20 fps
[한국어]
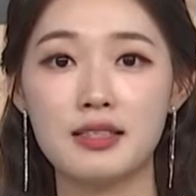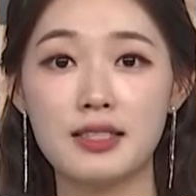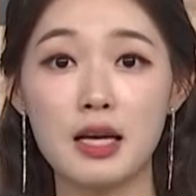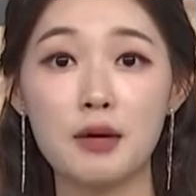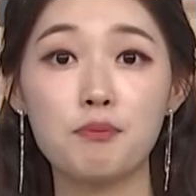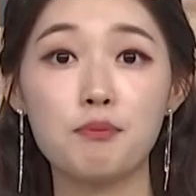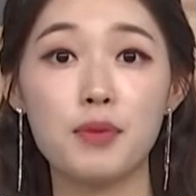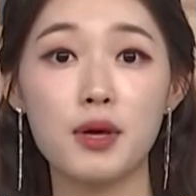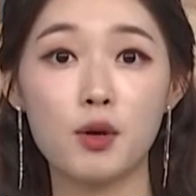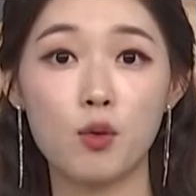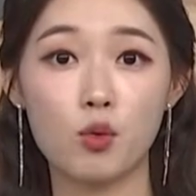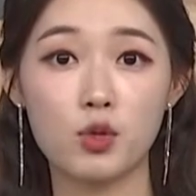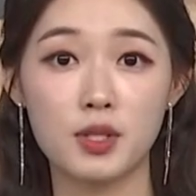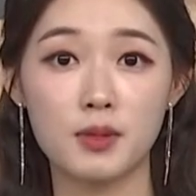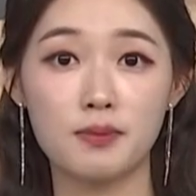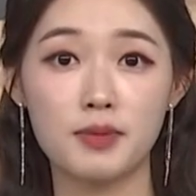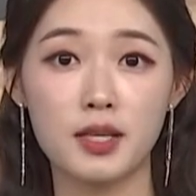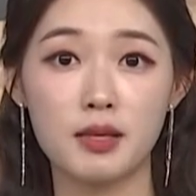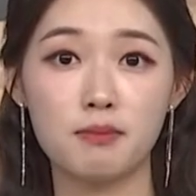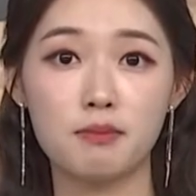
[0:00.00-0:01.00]

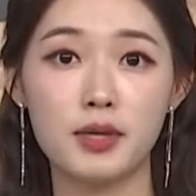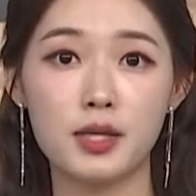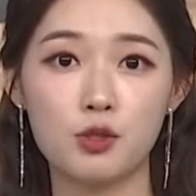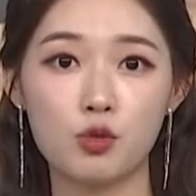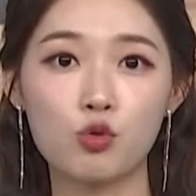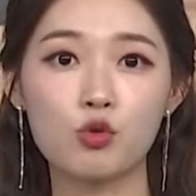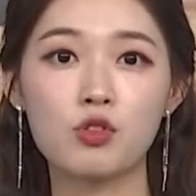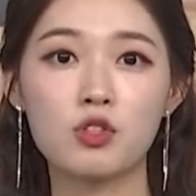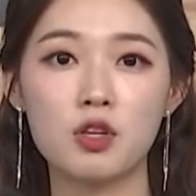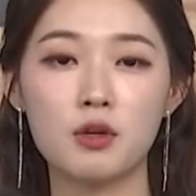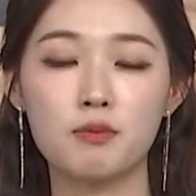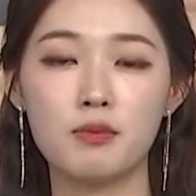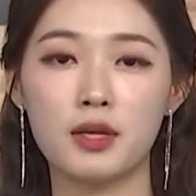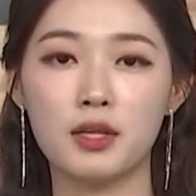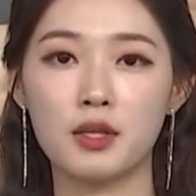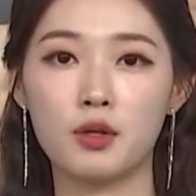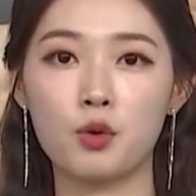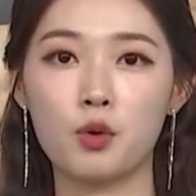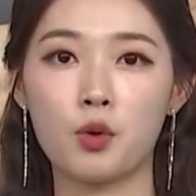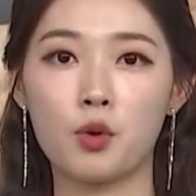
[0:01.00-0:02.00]
353만 6천
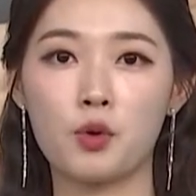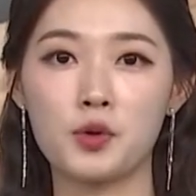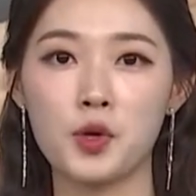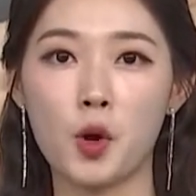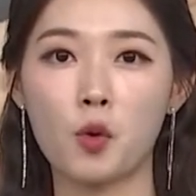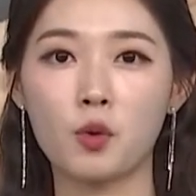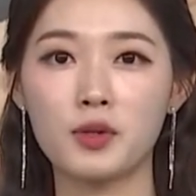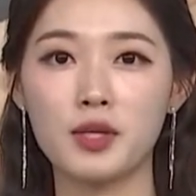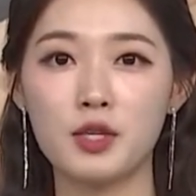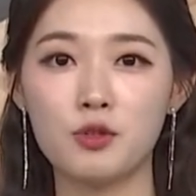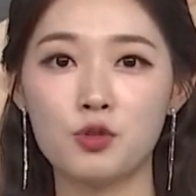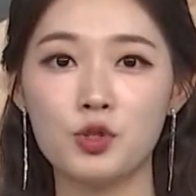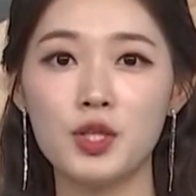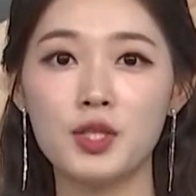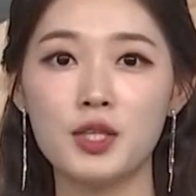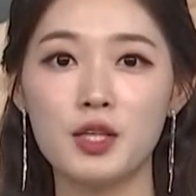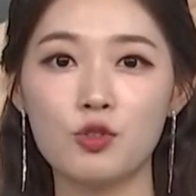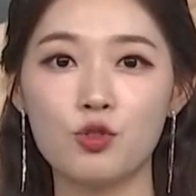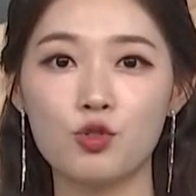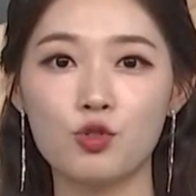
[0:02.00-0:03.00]
마리로 역대
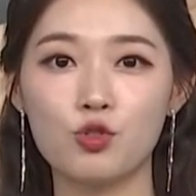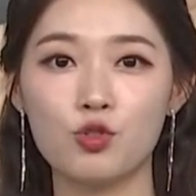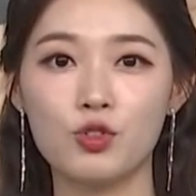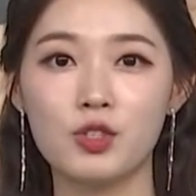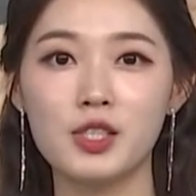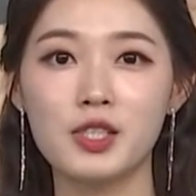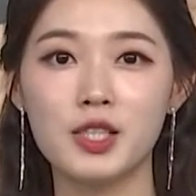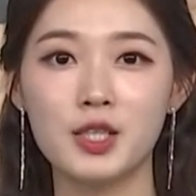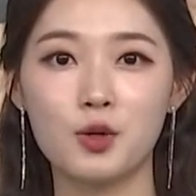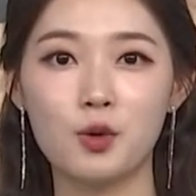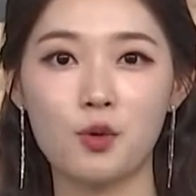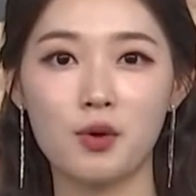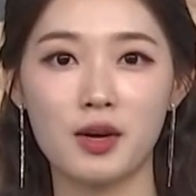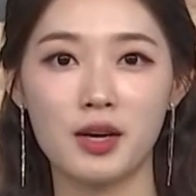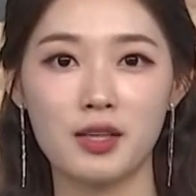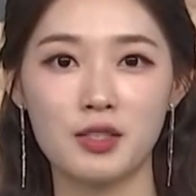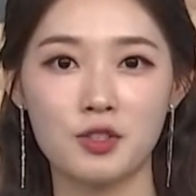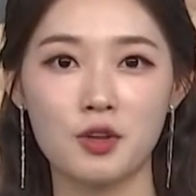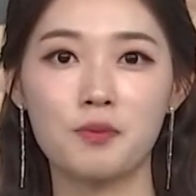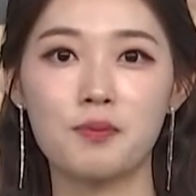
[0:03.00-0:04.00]
최대 수준을
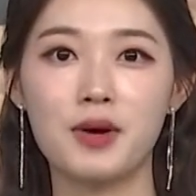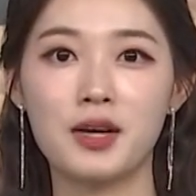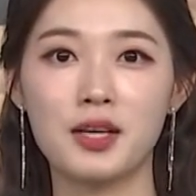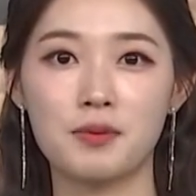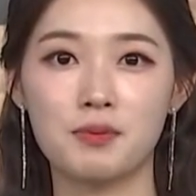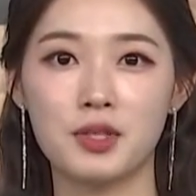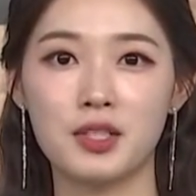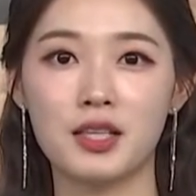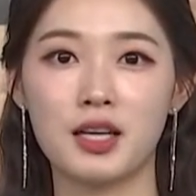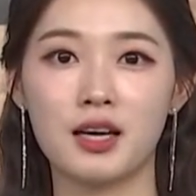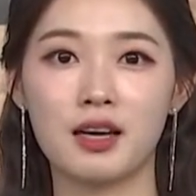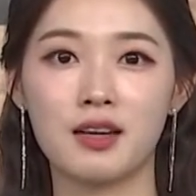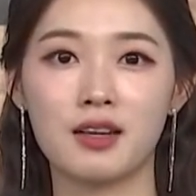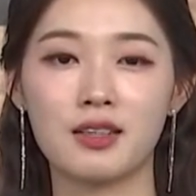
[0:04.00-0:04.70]
기록할 전망입니다.